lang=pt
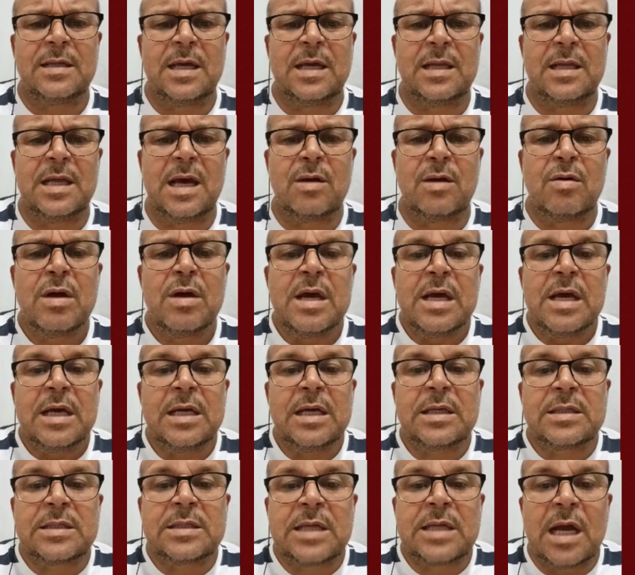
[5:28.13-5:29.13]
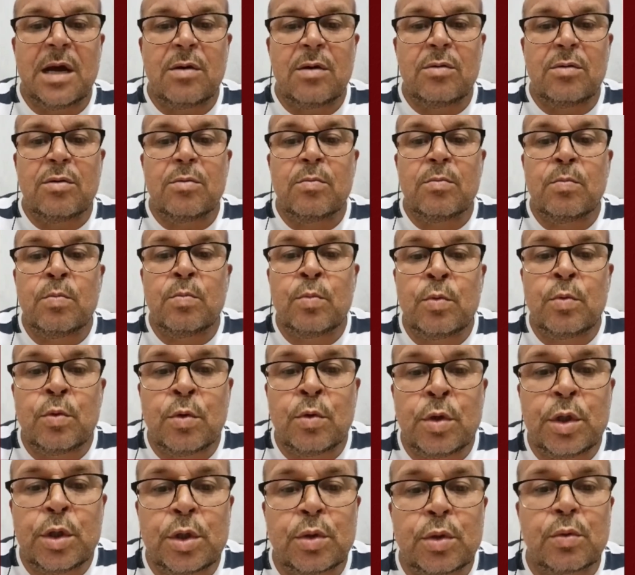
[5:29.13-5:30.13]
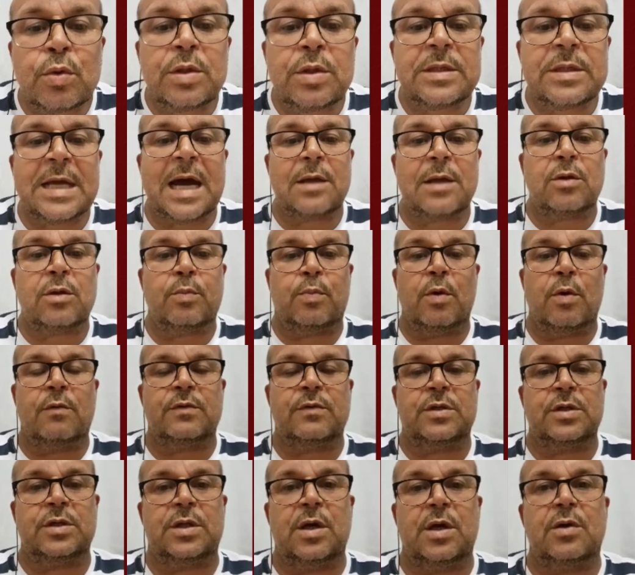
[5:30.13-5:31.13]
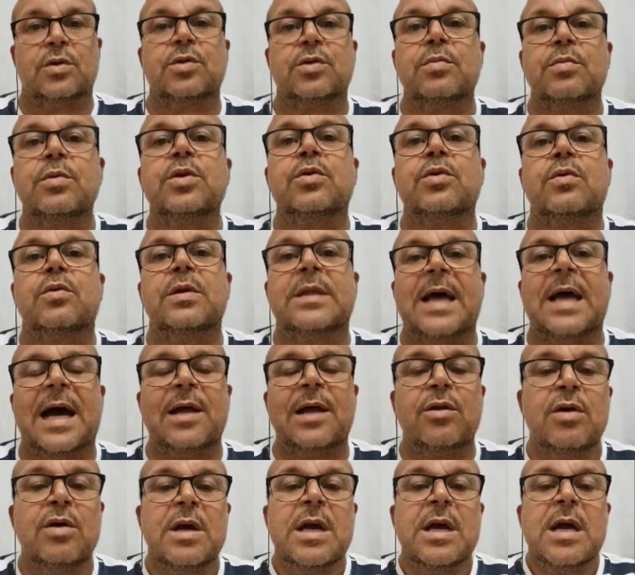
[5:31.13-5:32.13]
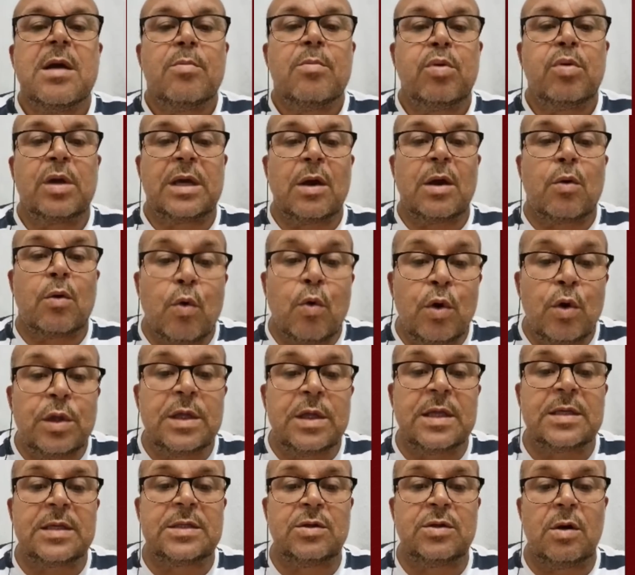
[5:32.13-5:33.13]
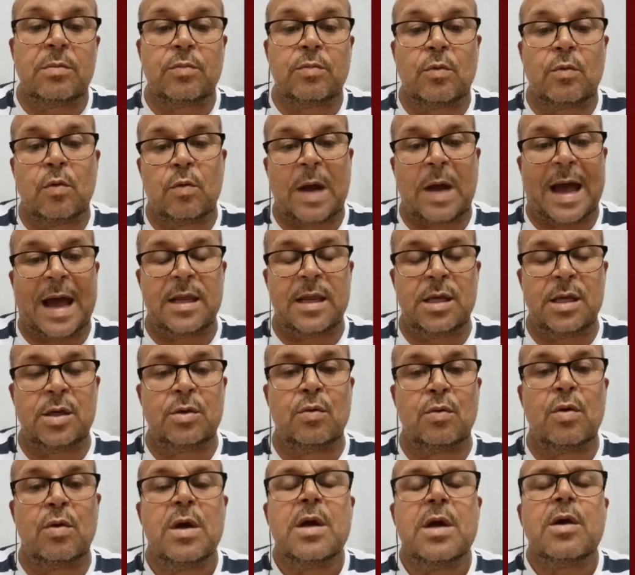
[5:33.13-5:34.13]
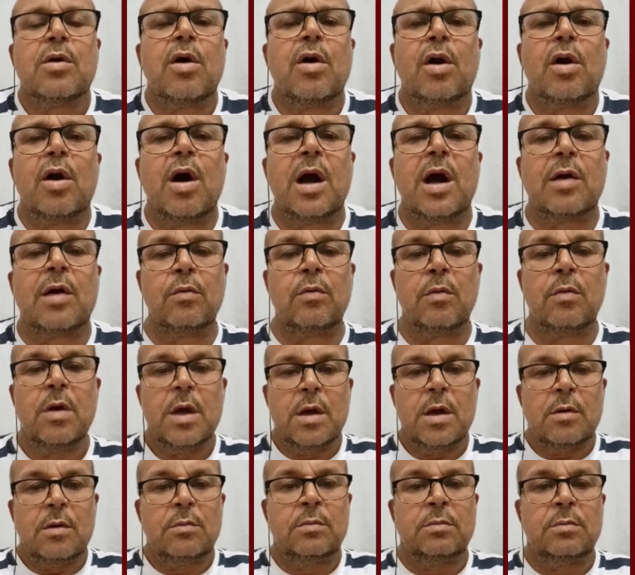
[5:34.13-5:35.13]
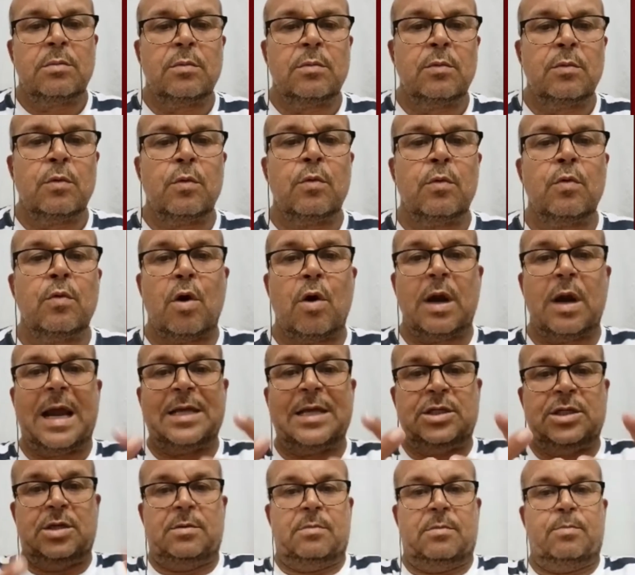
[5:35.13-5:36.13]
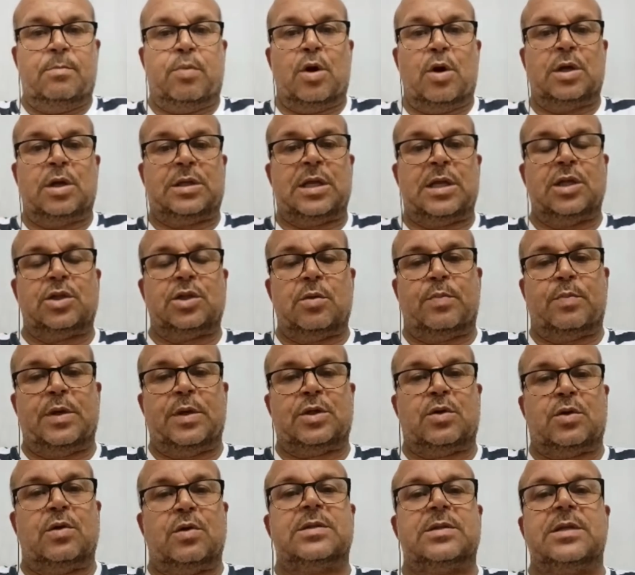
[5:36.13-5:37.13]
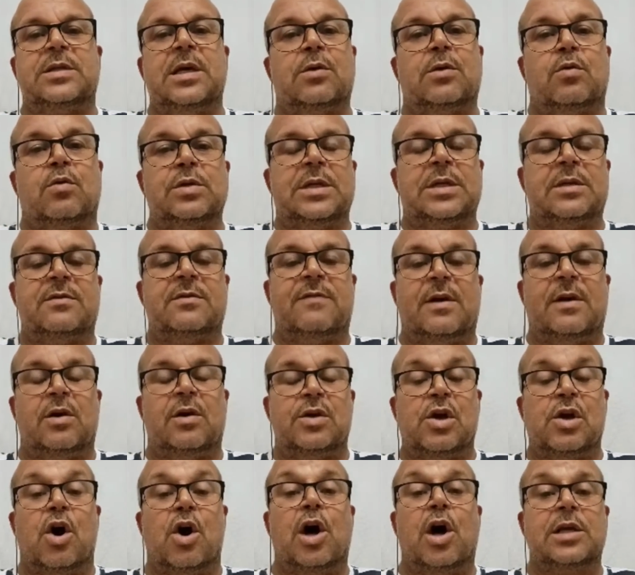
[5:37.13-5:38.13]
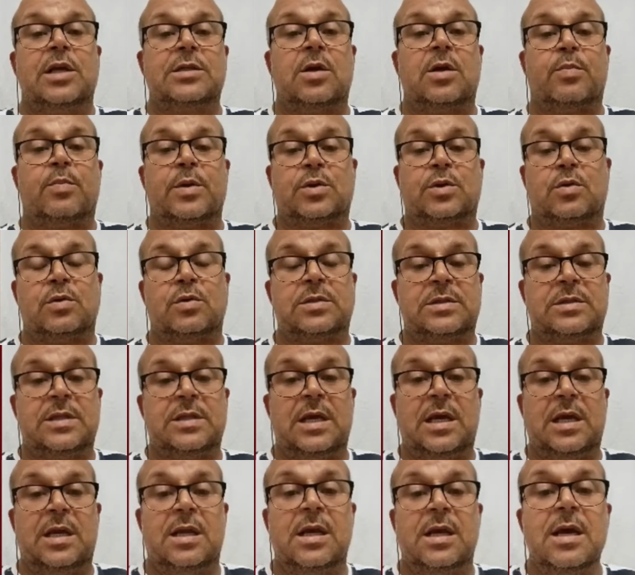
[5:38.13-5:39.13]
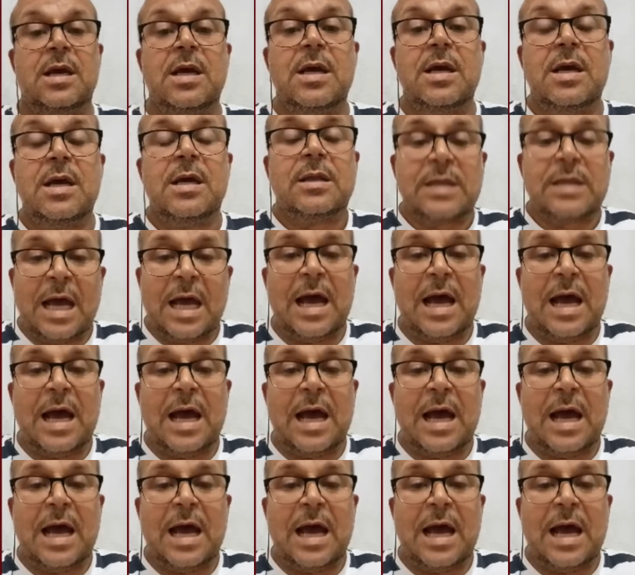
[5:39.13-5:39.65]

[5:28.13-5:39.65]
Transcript: Tá entendendo? Então, muito cuidado, povo de Deus, muito cuidado, porque cuida desse homem com carinho, coloca um, um, um colar de, importante no pescoço dele, coisa de valiosa no pescoço dele,